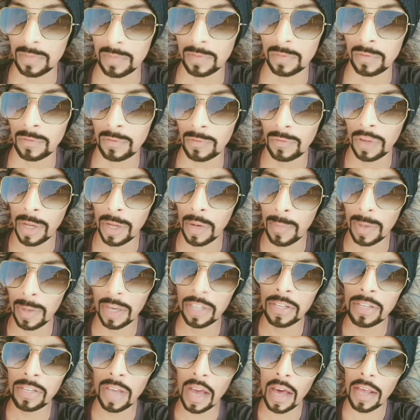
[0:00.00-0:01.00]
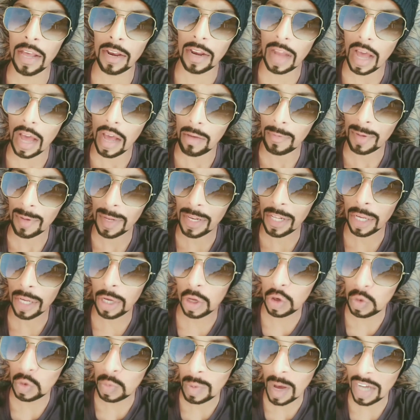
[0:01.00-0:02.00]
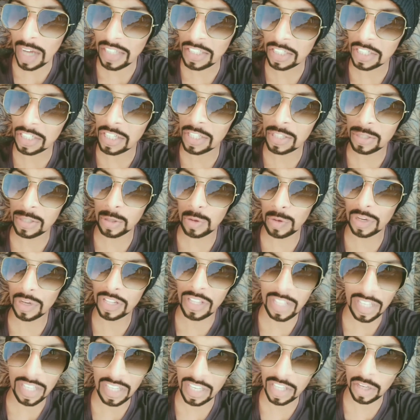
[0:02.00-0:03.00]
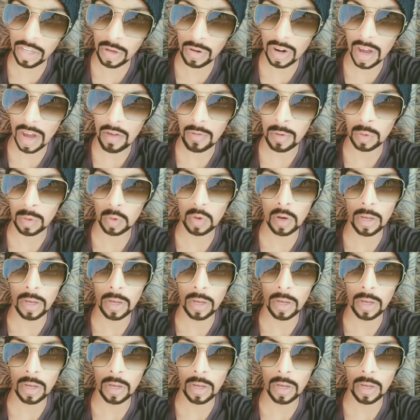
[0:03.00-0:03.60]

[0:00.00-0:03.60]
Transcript: फिर भैया रावण ने हनुमान जी की स्टोरी देखी और रावण को आया